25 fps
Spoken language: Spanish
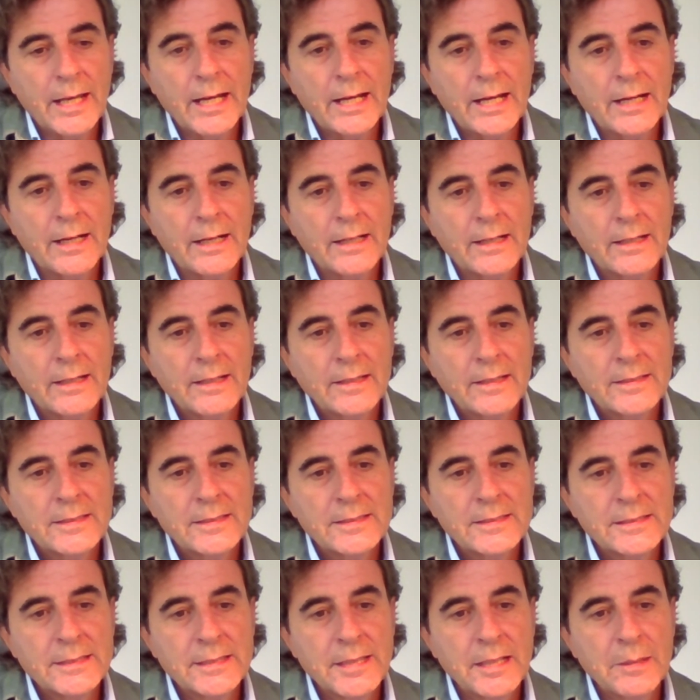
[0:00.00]
lineal.
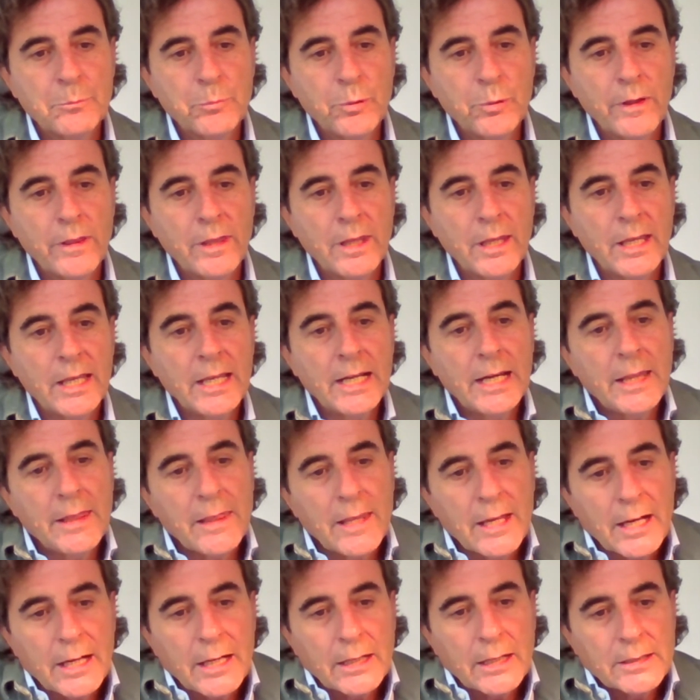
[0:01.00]
Se puede
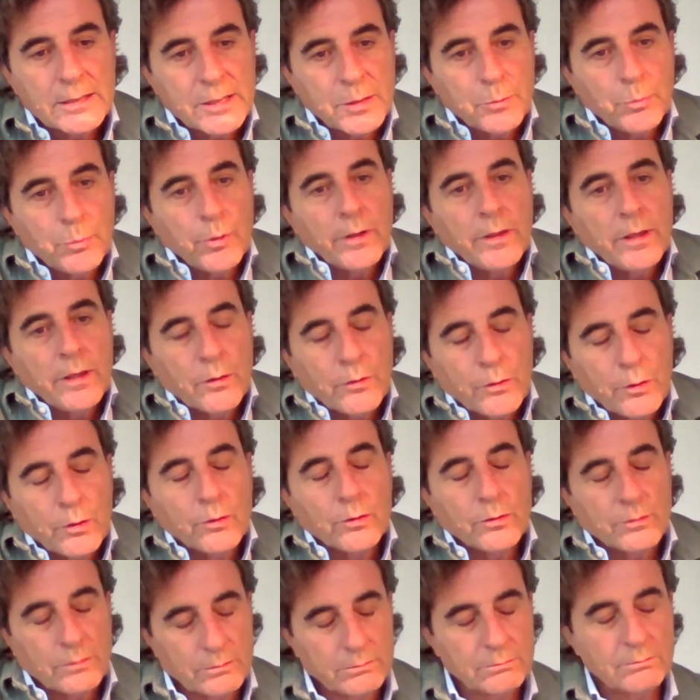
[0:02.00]
heredar, se puede o
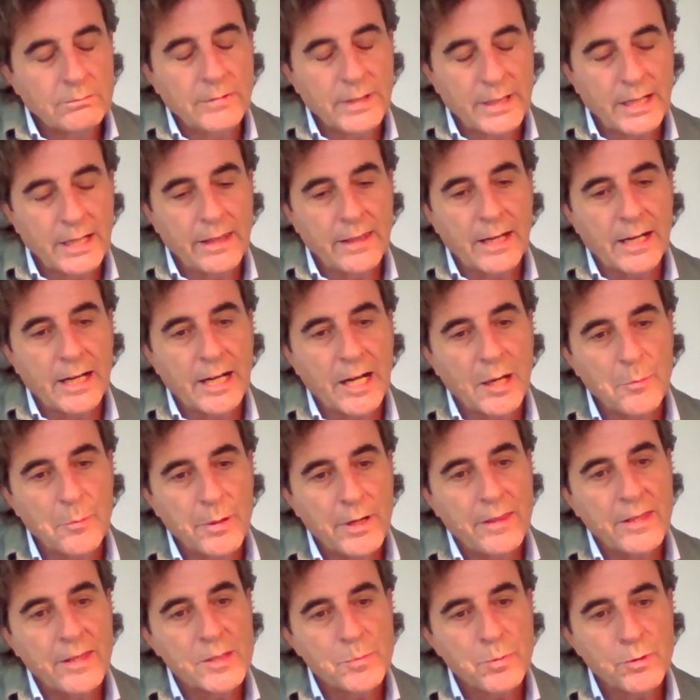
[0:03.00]
no heredar
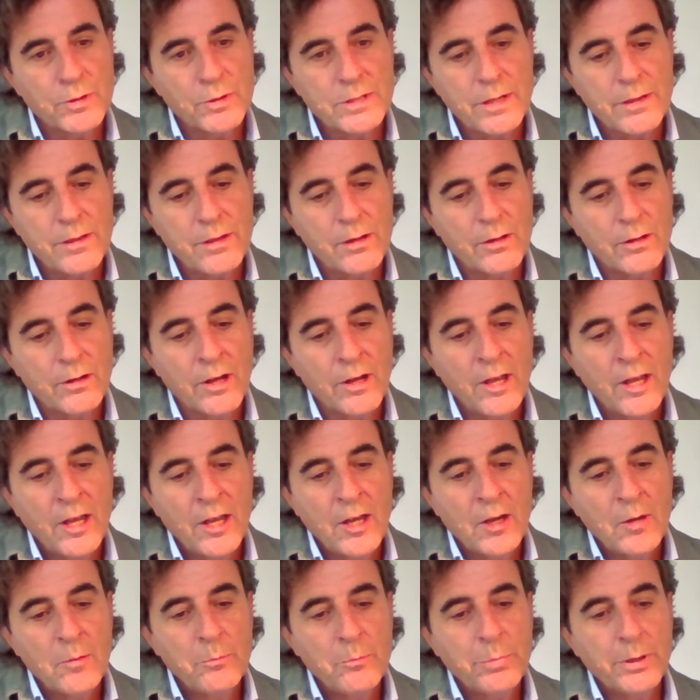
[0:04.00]
la predisposición,
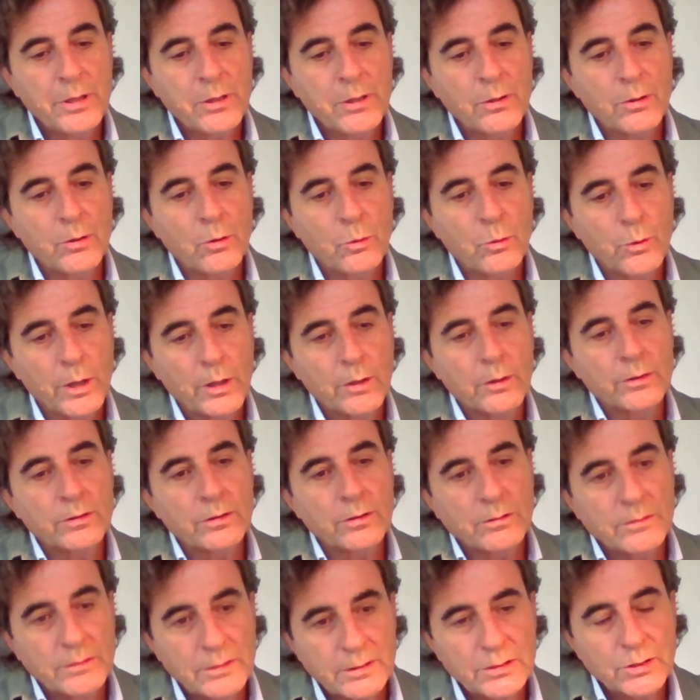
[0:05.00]
pero
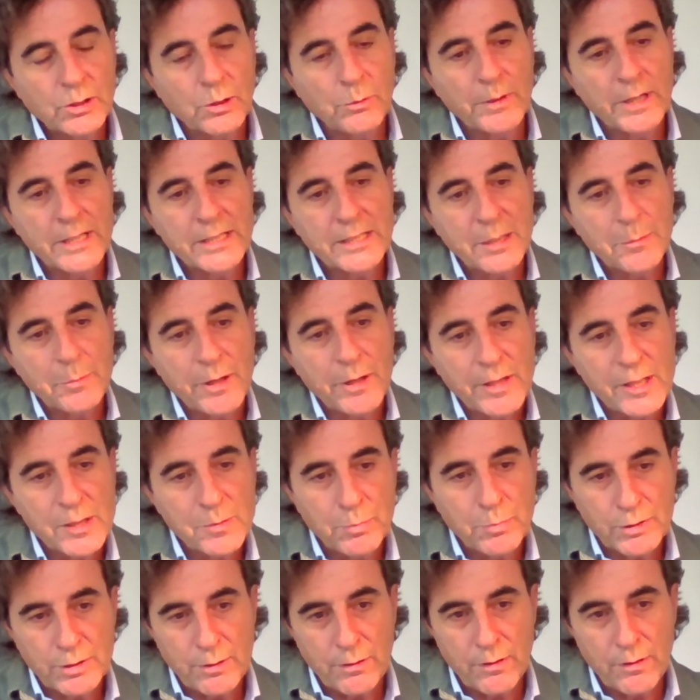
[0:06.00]
luego sobre esa
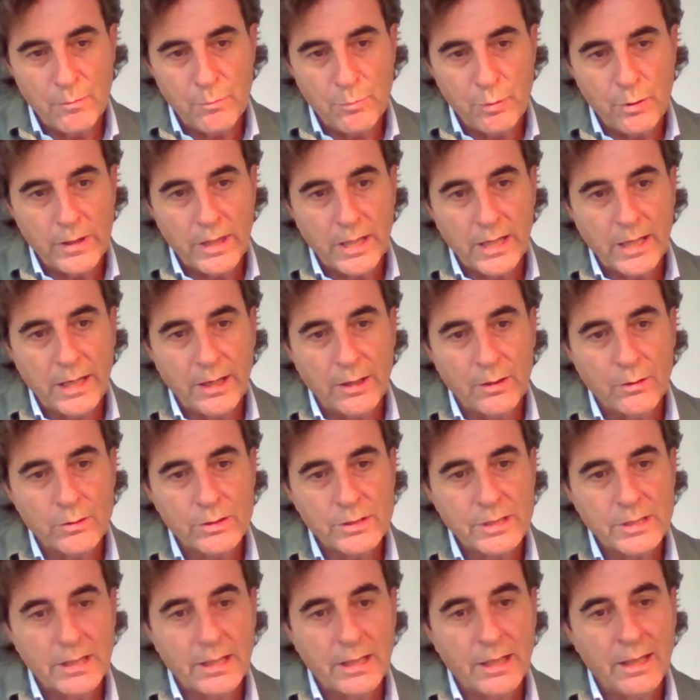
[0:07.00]
predisposición puede que
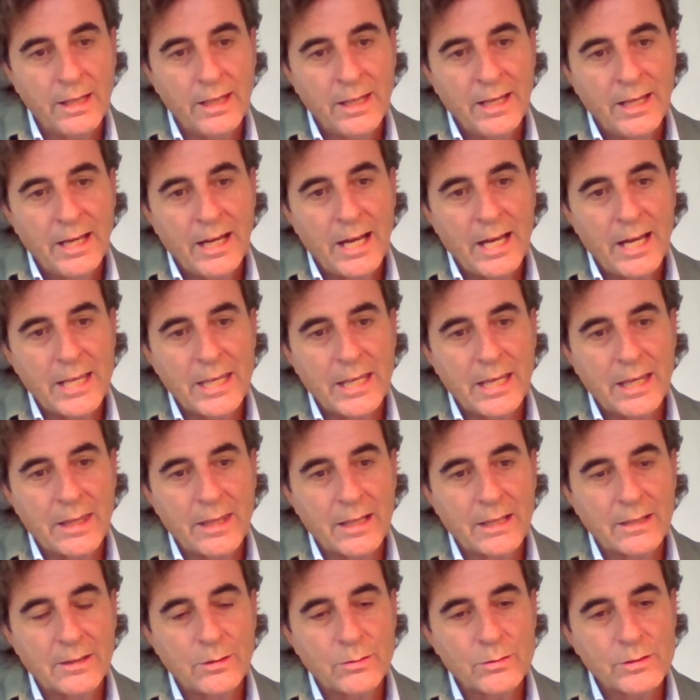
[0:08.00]
no se
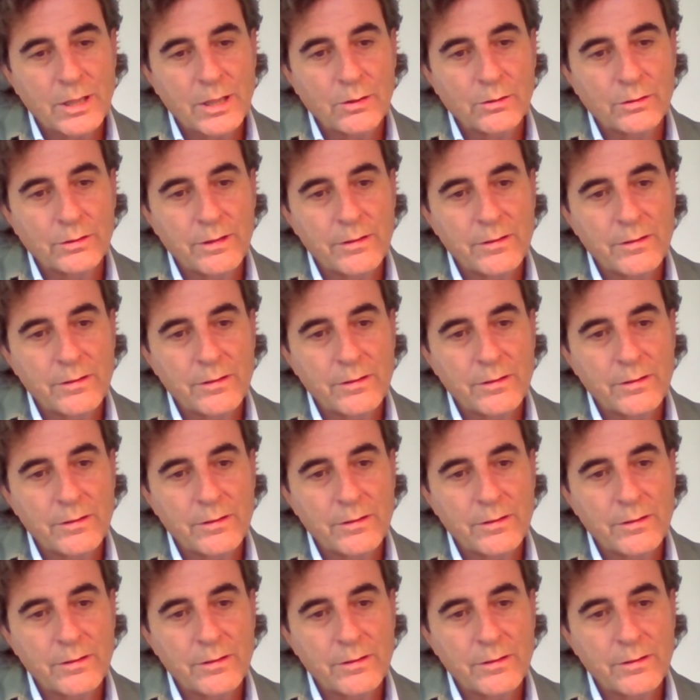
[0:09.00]
añadan los